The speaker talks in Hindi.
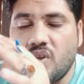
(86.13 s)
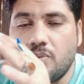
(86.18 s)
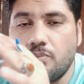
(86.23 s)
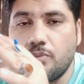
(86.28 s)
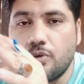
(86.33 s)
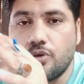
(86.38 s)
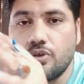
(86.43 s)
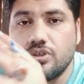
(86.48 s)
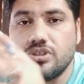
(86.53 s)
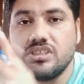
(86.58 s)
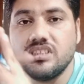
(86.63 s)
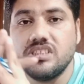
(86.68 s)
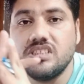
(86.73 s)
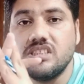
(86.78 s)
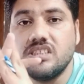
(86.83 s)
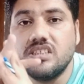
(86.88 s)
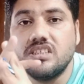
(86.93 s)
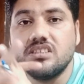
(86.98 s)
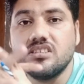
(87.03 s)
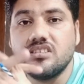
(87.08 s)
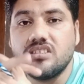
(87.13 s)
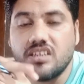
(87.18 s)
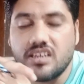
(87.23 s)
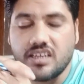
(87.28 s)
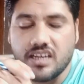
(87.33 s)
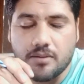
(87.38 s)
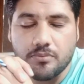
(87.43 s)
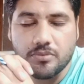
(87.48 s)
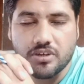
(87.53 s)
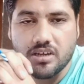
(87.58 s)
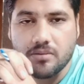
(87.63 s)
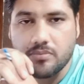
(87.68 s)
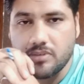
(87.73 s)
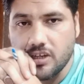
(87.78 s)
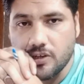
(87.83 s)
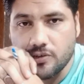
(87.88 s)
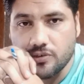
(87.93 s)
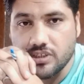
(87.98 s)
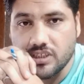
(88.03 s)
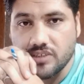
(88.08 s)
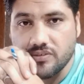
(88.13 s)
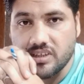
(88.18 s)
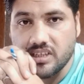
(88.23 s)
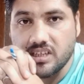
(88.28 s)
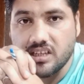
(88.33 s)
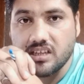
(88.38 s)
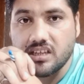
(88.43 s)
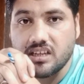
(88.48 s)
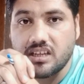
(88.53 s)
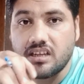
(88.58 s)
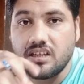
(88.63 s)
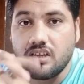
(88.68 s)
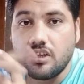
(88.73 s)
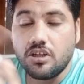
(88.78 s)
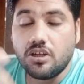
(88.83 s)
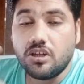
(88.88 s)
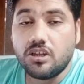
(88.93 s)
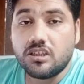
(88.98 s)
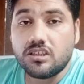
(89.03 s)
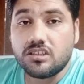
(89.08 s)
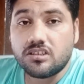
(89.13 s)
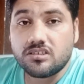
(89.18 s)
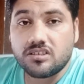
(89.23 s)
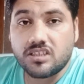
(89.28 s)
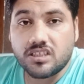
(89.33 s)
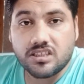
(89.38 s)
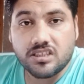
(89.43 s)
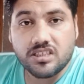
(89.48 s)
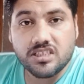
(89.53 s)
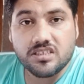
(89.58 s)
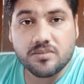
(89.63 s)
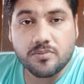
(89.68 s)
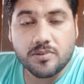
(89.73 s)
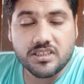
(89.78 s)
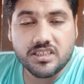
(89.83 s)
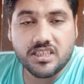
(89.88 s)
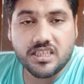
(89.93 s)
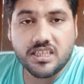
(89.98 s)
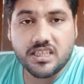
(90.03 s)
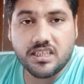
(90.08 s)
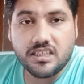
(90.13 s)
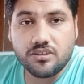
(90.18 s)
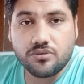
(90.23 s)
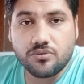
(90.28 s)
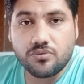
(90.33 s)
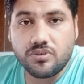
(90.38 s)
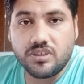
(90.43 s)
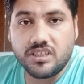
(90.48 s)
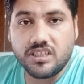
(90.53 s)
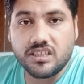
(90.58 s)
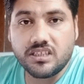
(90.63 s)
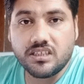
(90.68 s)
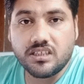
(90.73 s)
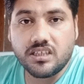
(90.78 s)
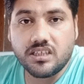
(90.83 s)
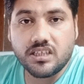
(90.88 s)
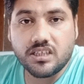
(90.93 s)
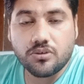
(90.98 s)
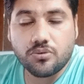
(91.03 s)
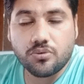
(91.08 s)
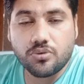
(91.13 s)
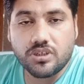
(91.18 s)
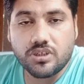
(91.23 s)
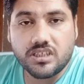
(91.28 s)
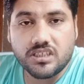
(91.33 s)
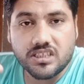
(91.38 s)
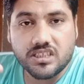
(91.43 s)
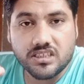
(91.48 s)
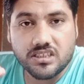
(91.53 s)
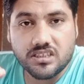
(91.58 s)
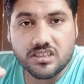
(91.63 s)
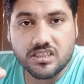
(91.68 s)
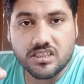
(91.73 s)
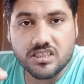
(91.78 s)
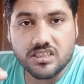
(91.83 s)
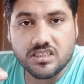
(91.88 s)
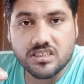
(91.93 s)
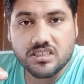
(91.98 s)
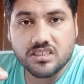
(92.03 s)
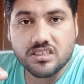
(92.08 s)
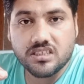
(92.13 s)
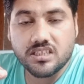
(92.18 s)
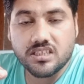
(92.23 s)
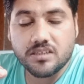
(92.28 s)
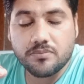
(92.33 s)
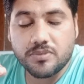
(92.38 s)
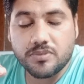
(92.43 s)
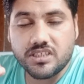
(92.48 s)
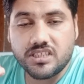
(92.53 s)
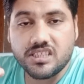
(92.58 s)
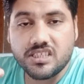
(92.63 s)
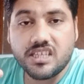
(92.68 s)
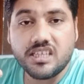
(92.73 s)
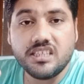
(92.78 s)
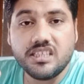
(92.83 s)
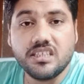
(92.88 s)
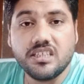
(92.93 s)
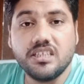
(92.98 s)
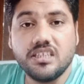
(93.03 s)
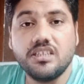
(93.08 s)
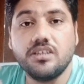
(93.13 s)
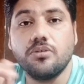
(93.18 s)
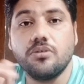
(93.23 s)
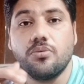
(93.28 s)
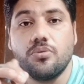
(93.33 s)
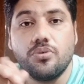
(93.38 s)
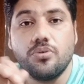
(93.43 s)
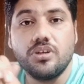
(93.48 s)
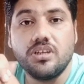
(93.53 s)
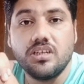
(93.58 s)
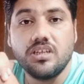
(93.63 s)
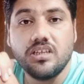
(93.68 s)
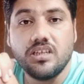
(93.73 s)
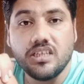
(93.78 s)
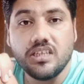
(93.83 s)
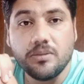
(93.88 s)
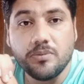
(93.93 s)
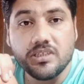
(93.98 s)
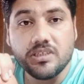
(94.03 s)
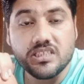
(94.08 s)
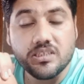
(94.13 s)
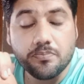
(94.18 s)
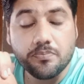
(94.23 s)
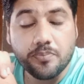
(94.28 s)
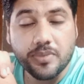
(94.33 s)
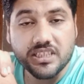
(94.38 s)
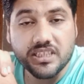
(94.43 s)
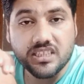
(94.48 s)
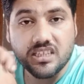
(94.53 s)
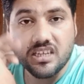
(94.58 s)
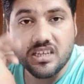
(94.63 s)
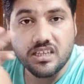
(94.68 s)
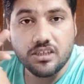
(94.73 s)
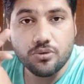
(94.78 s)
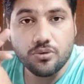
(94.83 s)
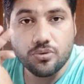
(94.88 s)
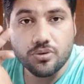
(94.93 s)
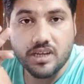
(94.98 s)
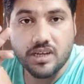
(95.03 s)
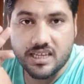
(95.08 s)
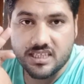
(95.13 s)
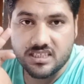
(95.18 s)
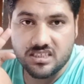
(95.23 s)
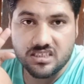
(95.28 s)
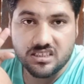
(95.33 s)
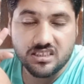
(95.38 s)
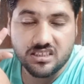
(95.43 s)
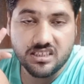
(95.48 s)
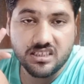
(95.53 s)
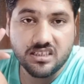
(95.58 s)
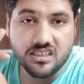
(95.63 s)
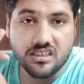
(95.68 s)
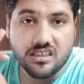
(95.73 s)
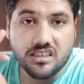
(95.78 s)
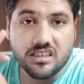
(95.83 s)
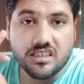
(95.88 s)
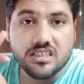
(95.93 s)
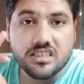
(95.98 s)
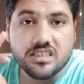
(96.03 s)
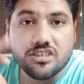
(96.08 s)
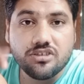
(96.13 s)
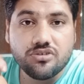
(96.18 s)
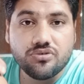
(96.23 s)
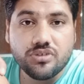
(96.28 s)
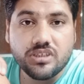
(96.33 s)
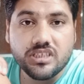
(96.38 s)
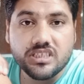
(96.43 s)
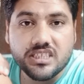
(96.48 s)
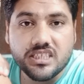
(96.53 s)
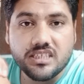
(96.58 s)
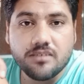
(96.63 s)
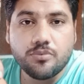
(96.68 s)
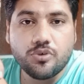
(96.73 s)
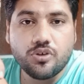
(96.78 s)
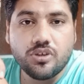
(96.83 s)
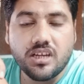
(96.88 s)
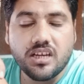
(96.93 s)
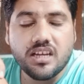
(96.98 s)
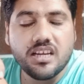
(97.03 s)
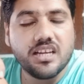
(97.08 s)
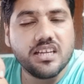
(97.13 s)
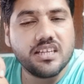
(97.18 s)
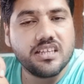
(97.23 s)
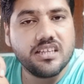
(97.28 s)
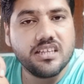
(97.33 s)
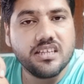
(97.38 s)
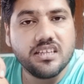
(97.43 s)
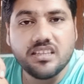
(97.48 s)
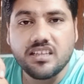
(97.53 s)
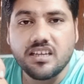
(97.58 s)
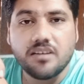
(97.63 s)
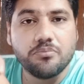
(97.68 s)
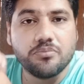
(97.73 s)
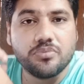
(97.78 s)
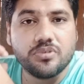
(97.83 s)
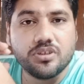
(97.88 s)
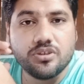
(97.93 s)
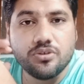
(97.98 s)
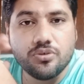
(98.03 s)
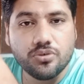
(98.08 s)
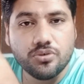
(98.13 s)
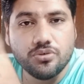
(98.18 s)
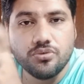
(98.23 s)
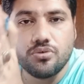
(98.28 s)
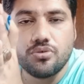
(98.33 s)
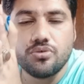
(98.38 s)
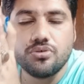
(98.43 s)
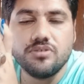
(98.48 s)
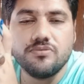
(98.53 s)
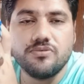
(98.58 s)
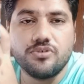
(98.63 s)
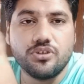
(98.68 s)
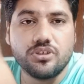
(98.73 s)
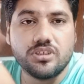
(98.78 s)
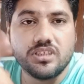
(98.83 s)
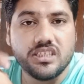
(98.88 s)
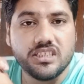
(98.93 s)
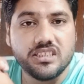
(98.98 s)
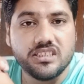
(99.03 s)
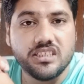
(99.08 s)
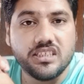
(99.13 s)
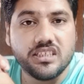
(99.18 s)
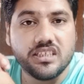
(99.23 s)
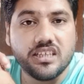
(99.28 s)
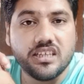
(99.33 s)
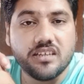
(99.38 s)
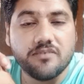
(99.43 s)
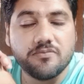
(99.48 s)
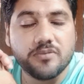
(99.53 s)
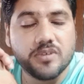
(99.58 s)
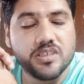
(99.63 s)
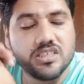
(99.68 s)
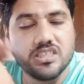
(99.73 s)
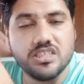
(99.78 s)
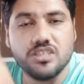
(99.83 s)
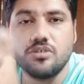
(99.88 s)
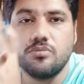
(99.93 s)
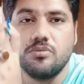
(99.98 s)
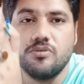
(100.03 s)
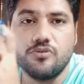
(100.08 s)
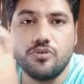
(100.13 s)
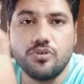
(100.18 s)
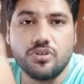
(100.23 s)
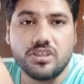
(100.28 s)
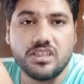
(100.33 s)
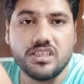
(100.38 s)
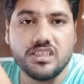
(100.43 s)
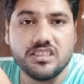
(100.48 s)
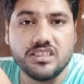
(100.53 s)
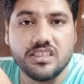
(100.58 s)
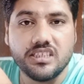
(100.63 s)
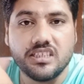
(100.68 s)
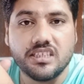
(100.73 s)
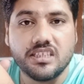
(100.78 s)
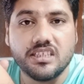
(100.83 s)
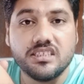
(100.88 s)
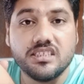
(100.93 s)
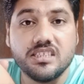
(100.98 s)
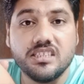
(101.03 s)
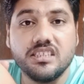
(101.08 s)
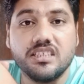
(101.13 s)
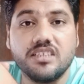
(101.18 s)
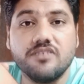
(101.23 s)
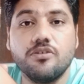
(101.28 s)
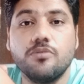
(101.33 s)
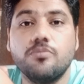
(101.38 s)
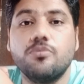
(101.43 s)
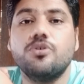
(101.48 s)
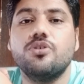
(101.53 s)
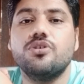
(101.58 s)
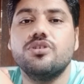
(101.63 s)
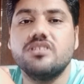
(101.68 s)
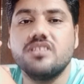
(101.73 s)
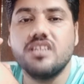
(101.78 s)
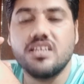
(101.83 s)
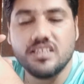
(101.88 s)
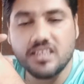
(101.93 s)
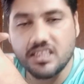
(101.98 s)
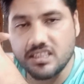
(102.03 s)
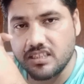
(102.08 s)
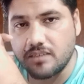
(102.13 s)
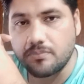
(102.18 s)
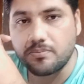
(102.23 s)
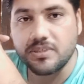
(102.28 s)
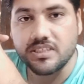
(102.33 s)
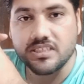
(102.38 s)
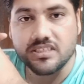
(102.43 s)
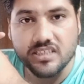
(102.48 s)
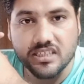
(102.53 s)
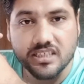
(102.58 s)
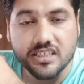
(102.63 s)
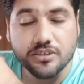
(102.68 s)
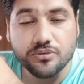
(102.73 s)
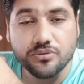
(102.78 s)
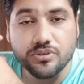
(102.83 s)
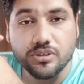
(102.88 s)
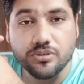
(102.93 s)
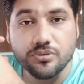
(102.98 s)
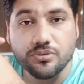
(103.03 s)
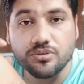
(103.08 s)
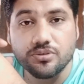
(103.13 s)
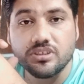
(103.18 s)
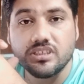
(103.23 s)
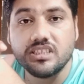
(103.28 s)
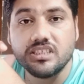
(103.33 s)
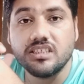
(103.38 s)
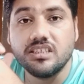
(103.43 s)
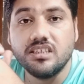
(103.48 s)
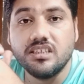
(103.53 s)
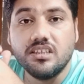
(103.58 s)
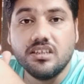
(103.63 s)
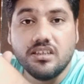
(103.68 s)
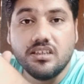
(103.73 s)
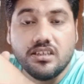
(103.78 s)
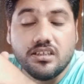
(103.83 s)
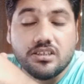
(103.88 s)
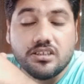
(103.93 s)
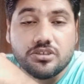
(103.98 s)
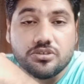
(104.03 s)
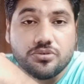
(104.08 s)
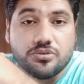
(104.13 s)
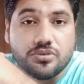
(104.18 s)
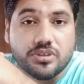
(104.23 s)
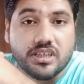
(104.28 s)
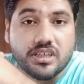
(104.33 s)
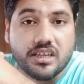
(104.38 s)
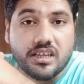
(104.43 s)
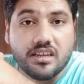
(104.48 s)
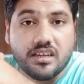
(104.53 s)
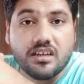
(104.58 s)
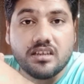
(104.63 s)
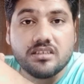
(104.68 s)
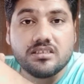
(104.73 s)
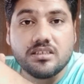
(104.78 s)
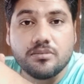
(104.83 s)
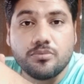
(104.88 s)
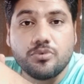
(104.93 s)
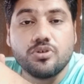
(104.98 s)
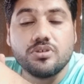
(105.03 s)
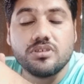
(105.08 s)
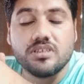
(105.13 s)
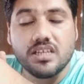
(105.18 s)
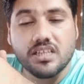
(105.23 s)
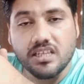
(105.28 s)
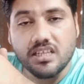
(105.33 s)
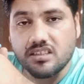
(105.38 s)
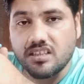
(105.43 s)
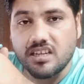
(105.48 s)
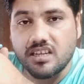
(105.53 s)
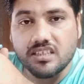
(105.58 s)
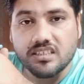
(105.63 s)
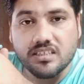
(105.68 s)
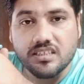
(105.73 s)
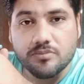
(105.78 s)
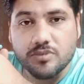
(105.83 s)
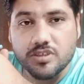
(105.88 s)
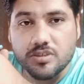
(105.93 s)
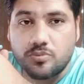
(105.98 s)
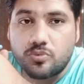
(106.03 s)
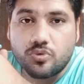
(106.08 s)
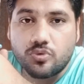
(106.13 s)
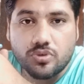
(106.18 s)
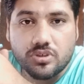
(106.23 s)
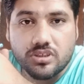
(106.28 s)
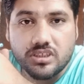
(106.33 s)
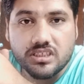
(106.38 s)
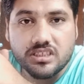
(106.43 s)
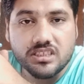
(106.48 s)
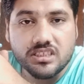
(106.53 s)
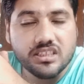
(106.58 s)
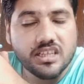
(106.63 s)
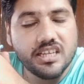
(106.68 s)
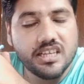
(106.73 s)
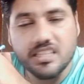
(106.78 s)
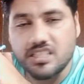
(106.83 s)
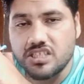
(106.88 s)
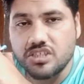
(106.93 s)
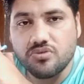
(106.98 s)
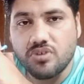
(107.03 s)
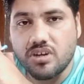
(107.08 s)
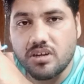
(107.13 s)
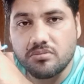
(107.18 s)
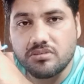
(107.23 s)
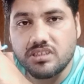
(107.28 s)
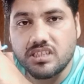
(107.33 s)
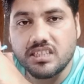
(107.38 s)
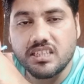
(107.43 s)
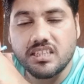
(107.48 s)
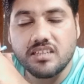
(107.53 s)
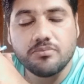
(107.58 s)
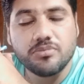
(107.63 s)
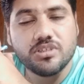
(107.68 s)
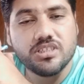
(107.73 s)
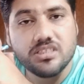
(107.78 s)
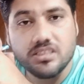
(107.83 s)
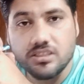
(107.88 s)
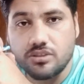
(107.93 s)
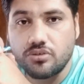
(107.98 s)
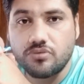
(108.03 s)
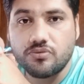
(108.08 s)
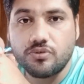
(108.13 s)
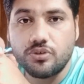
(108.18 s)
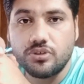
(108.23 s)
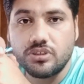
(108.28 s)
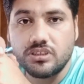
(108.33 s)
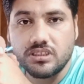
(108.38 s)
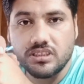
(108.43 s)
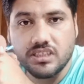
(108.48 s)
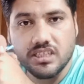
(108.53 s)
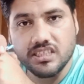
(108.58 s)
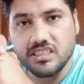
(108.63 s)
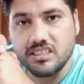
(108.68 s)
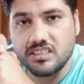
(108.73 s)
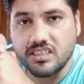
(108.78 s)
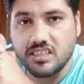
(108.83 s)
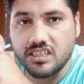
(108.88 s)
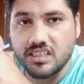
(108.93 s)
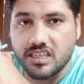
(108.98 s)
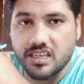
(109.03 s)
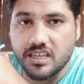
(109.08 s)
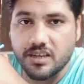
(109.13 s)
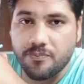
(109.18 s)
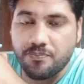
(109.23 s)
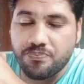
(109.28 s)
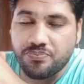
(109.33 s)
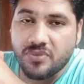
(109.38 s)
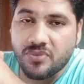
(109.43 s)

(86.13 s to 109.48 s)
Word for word: बहुत ही तगड़ा मुकाबला होने वाला है अठतीस बंदे नून लीग के और अठतीस थे पीटीआई के और इनमें से पंद्रह लोग ऐसे थे जिन्होंने ये बोला है कि हम दोनों को वोट नहीं देंगे हम किसी को भी वोट नहीं देंगे यानी कि वो बहुत ज़्यादा तपे सड़े हुए लोग थे जो कि हालात से बहुत ज़्यादा तंग थे मजबूर थे जिनका एक ही जवाब था कि हम किसी को वोट नहीं देंगे